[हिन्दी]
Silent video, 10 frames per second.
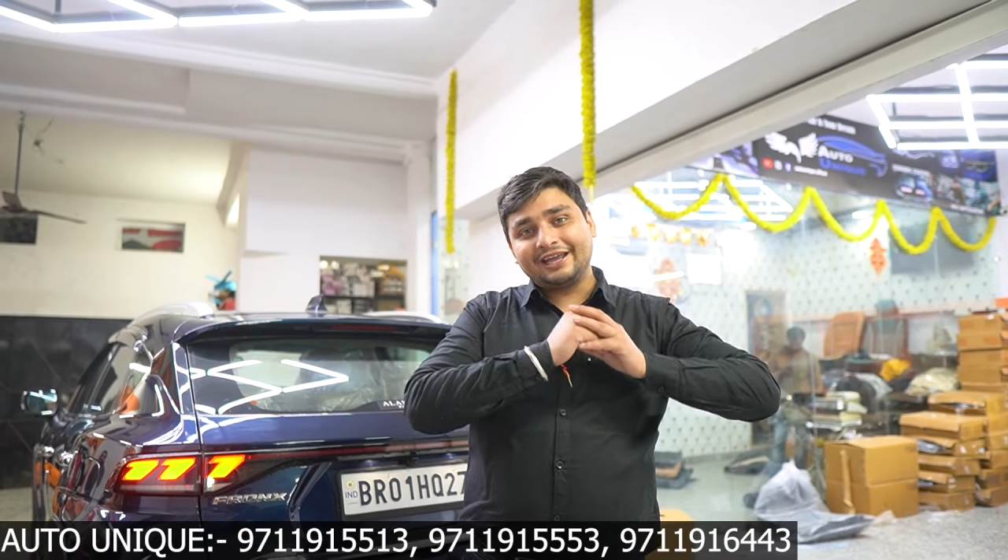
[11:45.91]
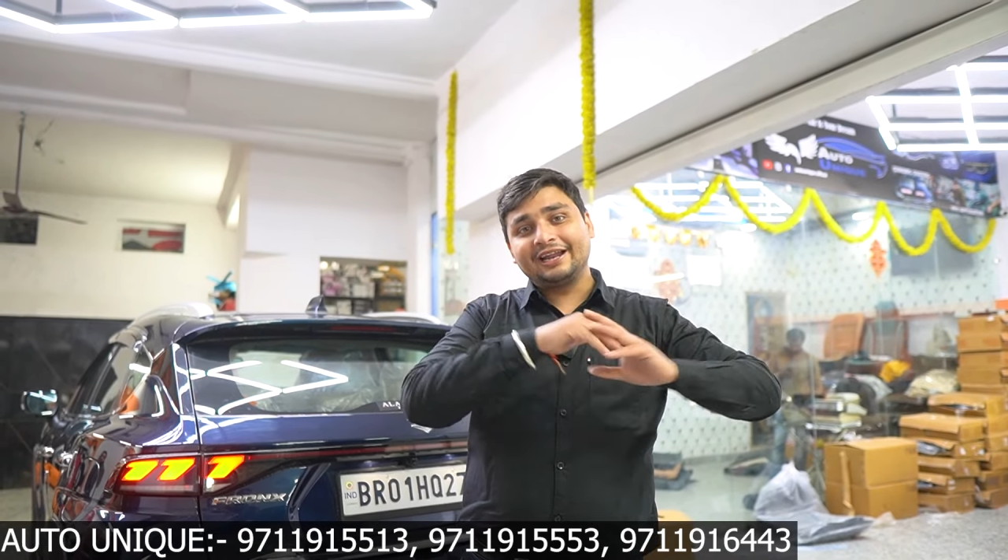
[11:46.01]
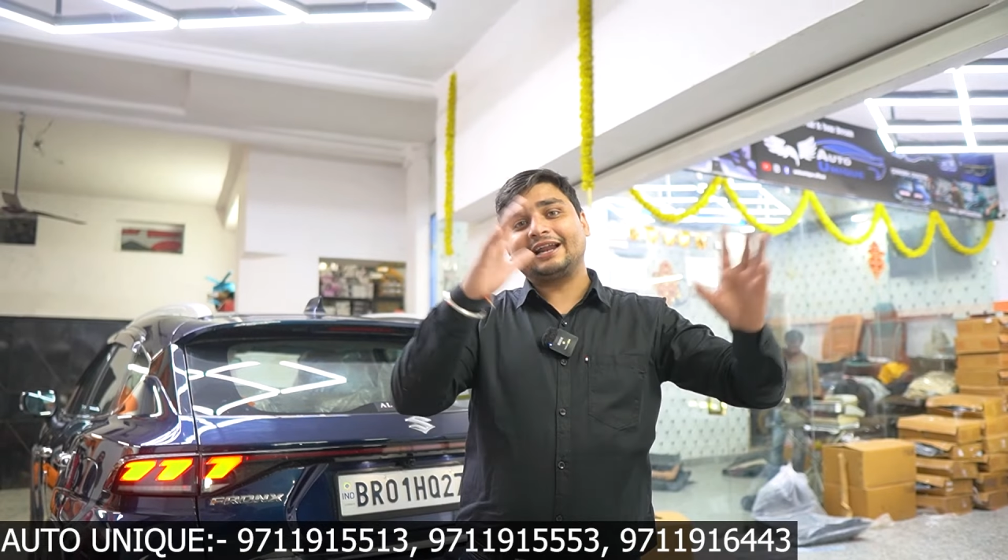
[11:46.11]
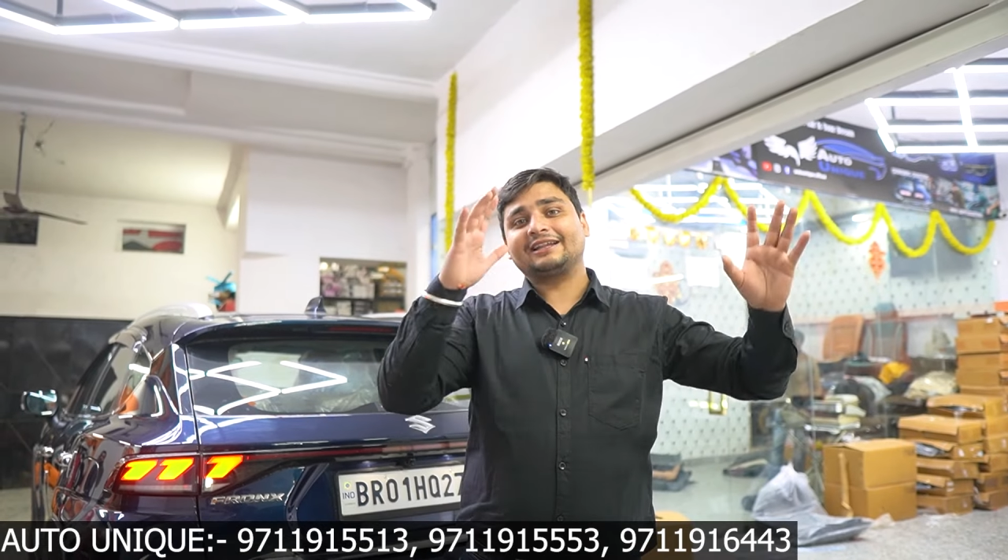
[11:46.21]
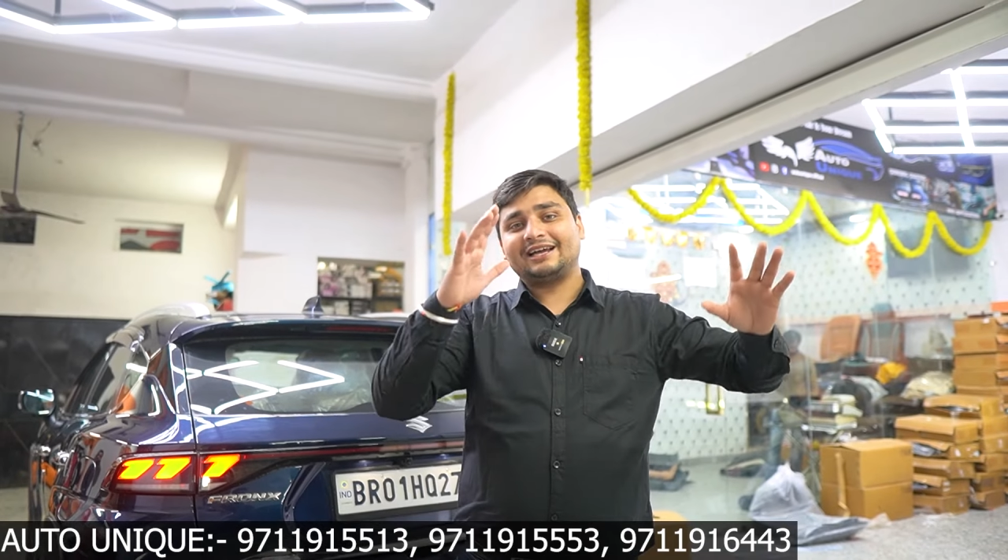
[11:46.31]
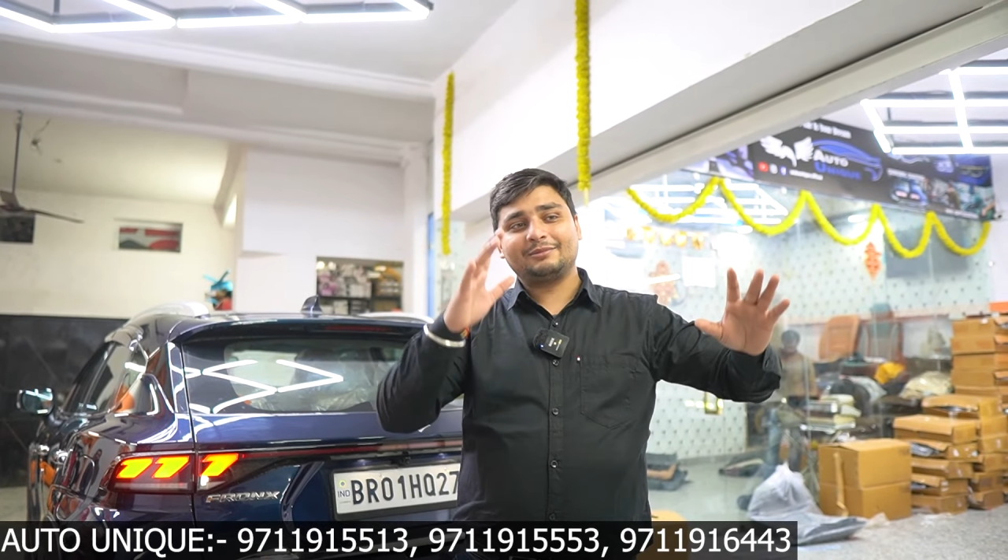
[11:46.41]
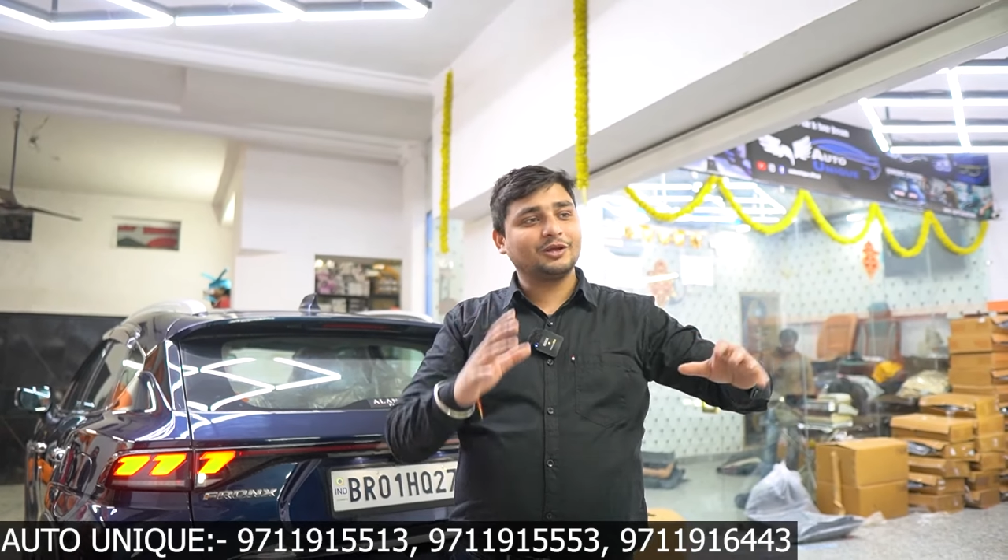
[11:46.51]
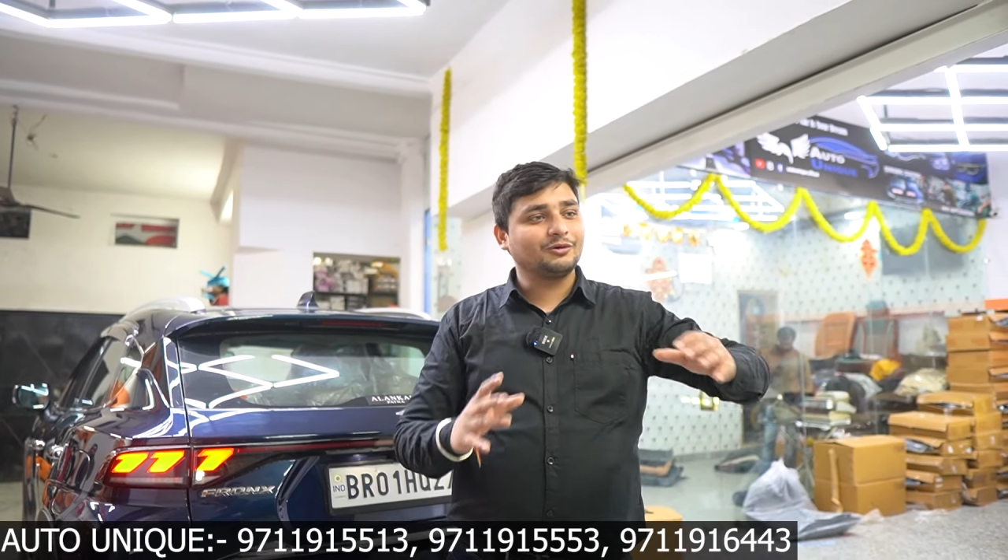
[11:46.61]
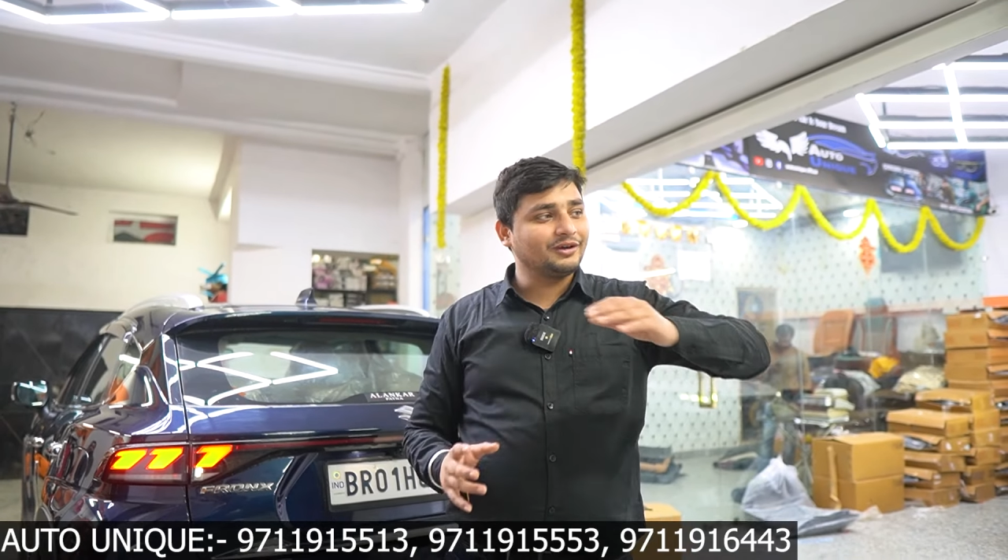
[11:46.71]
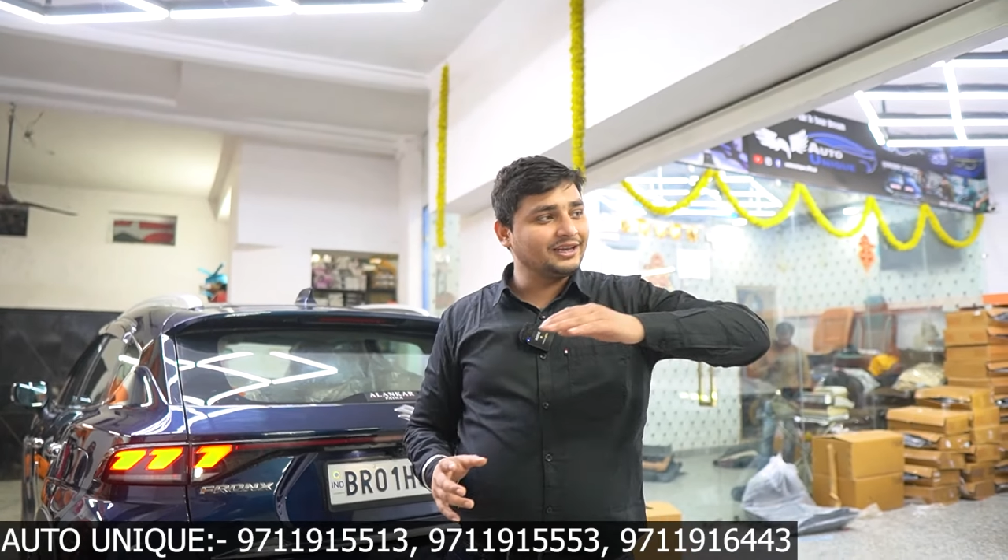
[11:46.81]
ढेर रहता है आप
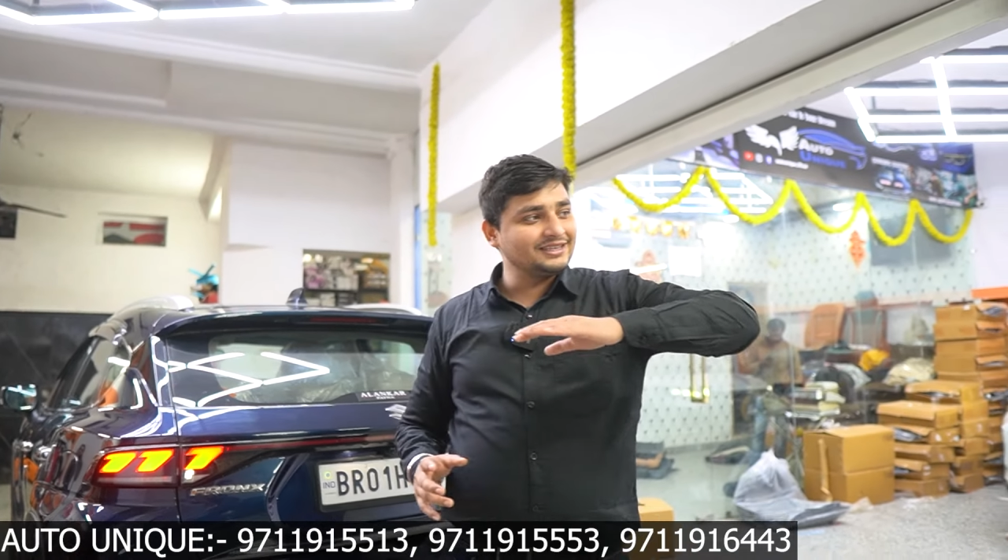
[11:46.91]
देखोगे